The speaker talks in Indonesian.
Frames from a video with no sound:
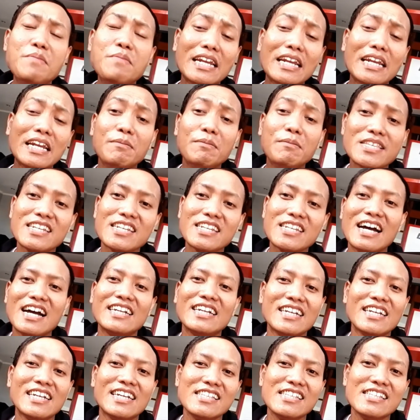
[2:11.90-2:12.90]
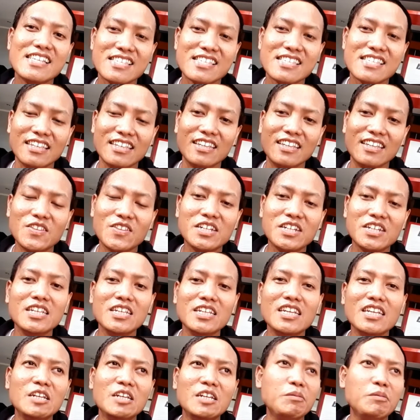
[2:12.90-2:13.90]
biar lebih sederhana aja sih.
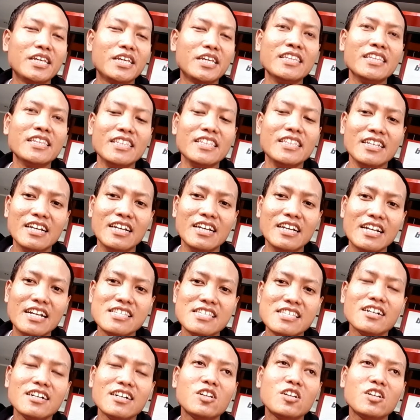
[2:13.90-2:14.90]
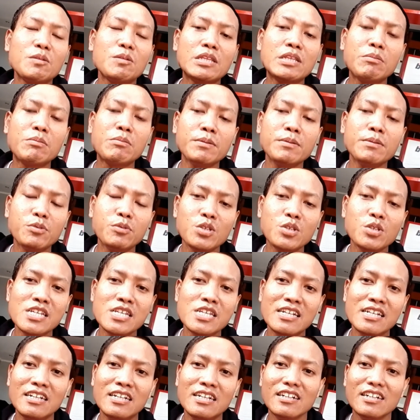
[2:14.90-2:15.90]
Jadi dibikin tiga aja. Kalau teman-teman
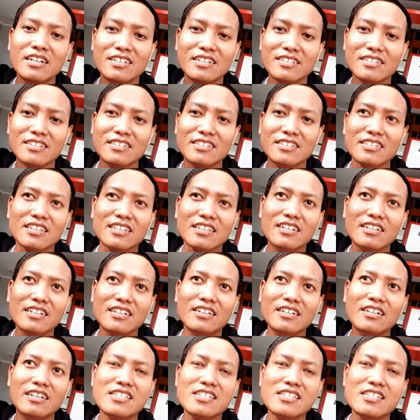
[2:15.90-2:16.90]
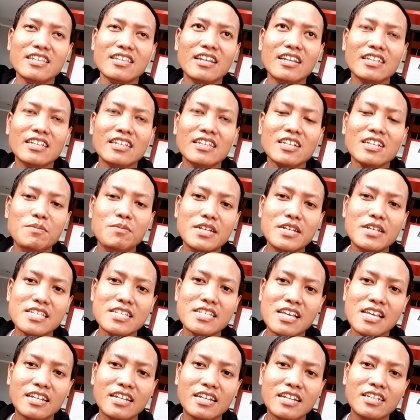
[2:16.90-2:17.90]
punya uh, istilahnya
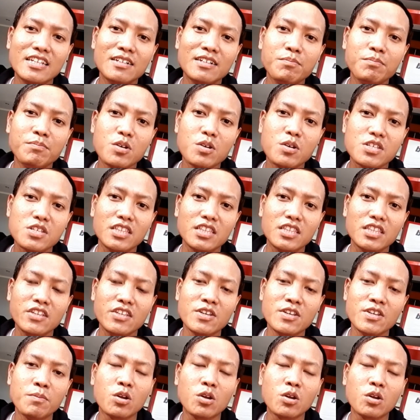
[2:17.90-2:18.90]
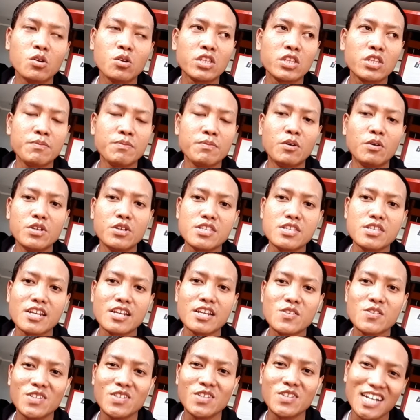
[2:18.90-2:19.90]
kebiasaan yang positif yang produktif mau di
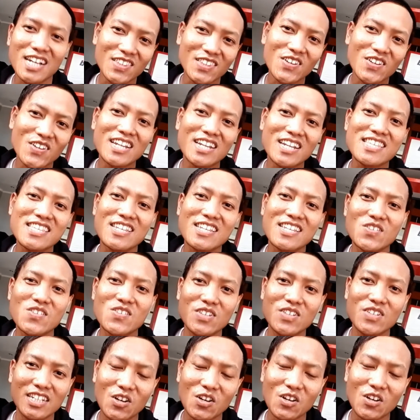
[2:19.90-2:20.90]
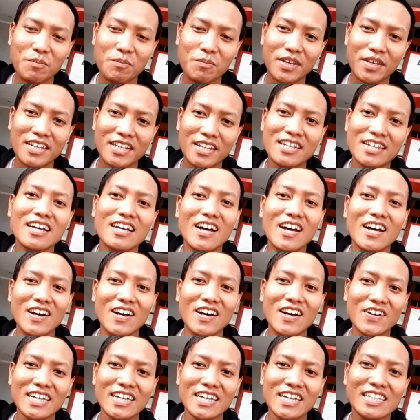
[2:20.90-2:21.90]
share juga aturan share juga di komen ya
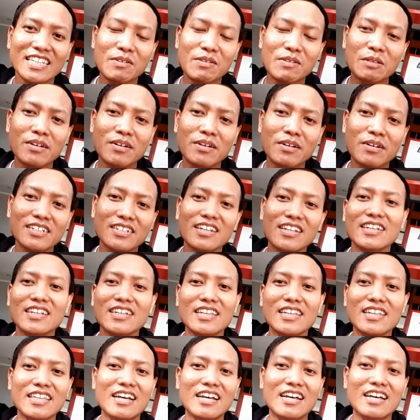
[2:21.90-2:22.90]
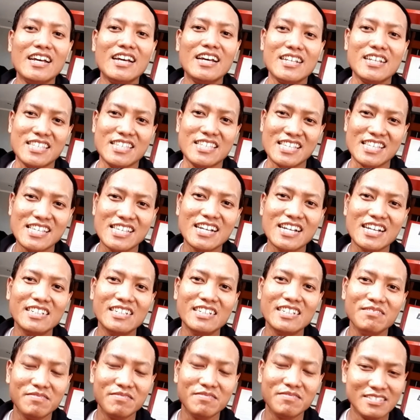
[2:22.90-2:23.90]
oke teman-teman kita
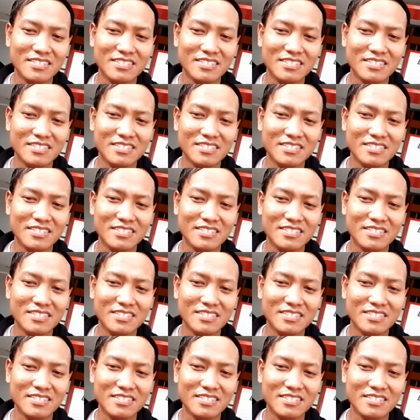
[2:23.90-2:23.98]
saksikan